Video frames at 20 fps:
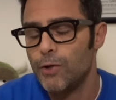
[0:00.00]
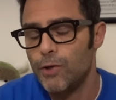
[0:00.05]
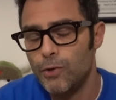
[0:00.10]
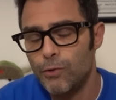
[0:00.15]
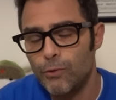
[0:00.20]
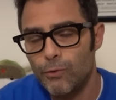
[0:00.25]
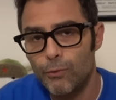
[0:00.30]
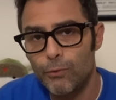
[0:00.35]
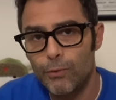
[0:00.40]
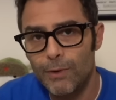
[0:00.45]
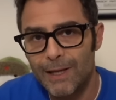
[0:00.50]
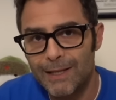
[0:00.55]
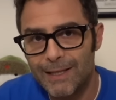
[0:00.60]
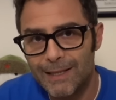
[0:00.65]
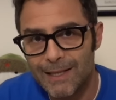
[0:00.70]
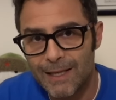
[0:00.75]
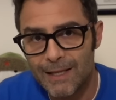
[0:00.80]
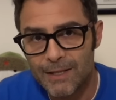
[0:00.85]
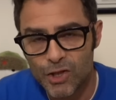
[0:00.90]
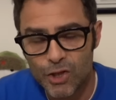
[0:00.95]

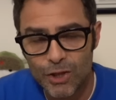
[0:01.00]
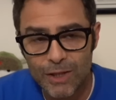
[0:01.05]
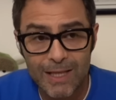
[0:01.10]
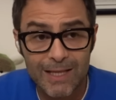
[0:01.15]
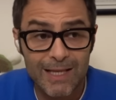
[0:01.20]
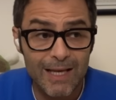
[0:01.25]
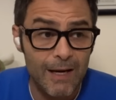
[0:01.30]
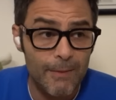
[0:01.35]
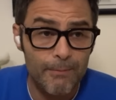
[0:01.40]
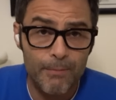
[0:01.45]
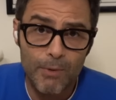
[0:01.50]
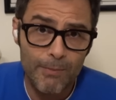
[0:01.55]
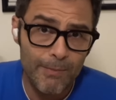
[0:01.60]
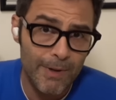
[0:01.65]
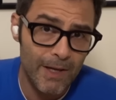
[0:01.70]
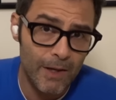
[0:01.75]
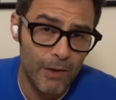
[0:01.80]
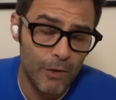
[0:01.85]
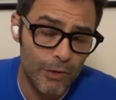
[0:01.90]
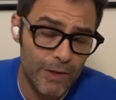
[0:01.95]
Nulla di trascendentale,
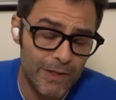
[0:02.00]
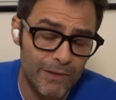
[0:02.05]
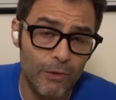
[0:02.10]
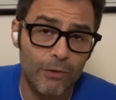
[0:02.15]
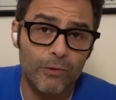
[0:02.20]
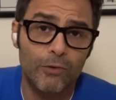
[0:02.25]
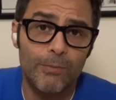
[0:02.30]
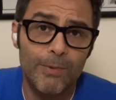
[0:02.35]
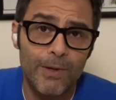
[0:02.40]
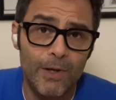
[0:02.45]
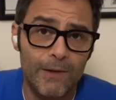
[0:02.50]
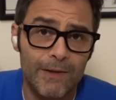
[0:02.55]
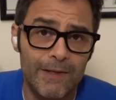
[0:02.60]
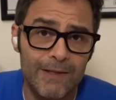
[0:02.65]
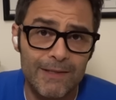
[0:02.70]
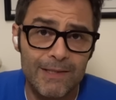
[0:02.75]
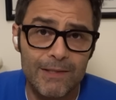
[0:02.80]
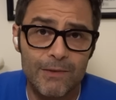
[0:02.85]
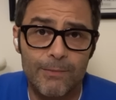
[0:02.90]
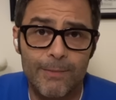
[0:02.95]
più o meno l'ho risolto,
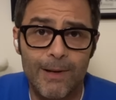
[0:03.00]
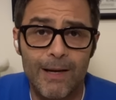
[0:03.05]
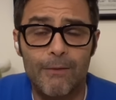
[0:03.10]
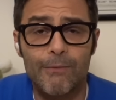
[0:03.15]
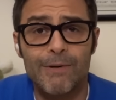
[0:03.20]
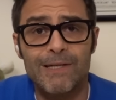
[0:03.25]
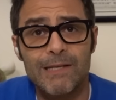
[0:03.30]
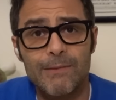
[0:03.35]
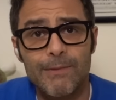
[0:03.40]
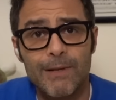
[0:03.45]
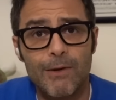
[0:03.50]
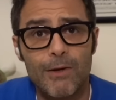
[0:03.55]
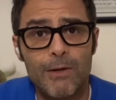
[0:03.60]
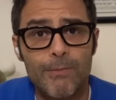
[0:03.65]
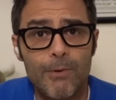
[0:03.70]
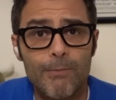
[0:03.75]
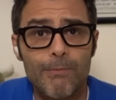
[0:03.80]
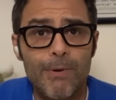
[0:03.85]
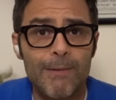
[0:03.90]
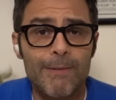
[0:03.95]
però insomma questi
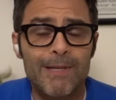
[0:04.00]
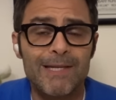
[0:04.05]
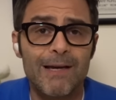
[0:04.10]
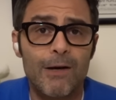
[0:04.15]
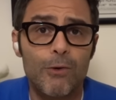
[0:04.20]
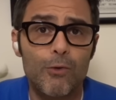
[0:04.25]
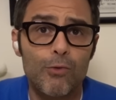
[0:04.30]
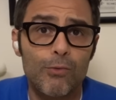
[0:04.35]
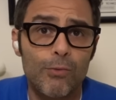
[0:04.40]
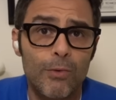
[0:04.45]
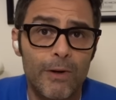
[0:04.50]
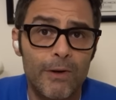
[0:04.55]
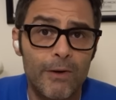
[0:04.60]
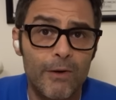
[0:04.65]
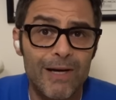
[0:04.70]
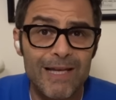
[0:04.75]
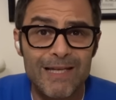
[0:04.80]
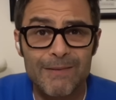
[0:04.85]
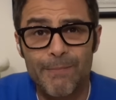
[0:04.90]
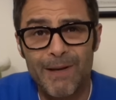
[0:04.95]
piccoli problemi si
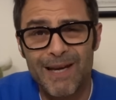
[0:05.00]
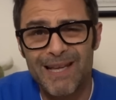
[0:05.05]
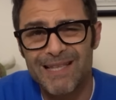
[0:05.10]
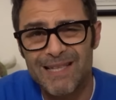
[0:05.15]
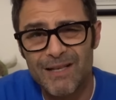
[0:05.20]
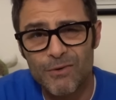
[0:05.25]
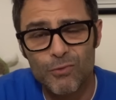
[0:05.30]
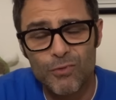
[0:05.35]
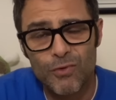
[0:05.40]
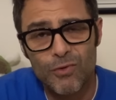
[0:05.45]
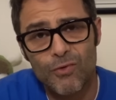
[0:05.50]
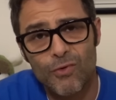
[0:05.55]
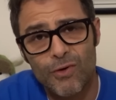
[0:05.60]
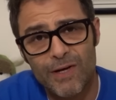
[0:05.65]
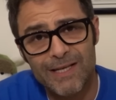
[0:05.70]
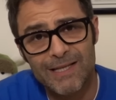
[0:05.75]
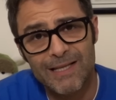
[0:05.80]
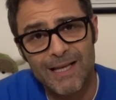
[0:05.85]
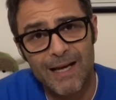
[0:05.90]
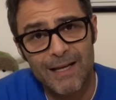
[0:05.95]
accumulano e l'esperienza d'uso
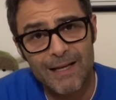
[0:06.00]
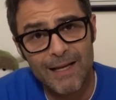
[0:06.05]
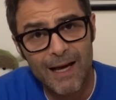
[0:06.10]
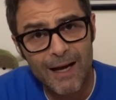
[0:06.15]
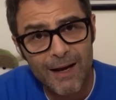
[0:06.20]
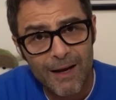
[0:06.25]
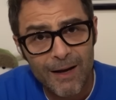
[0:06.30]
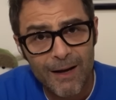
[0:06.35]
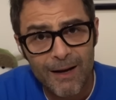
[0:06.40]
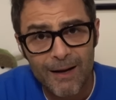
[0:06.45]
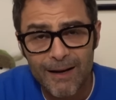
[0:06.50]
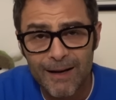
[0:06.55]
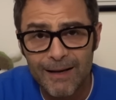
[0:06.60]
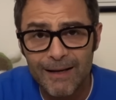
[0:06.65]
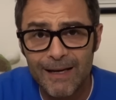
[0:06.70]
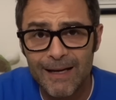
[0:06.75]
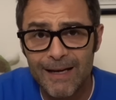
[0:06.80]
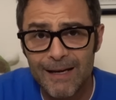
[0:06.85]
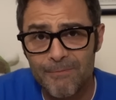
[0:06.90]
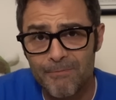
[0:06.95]
non è
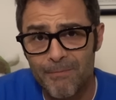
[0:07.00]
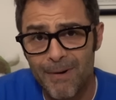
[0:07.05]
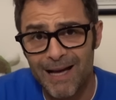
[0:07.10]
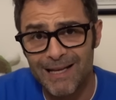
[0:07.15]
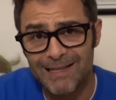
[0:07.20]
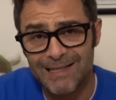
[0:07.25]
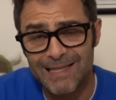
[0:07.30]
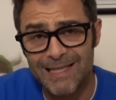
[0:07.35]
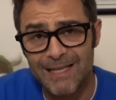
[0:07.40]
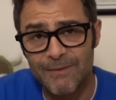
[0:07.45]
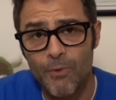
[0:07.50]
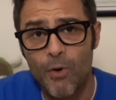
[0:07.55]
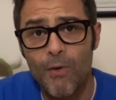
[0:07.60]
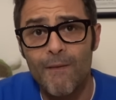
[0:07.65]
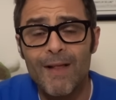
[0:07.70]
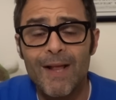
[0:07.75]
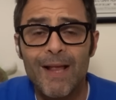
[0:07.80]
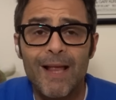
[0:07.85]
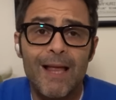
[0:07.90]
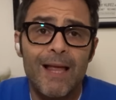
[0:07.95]
stata il
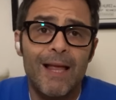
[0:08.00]
massimo.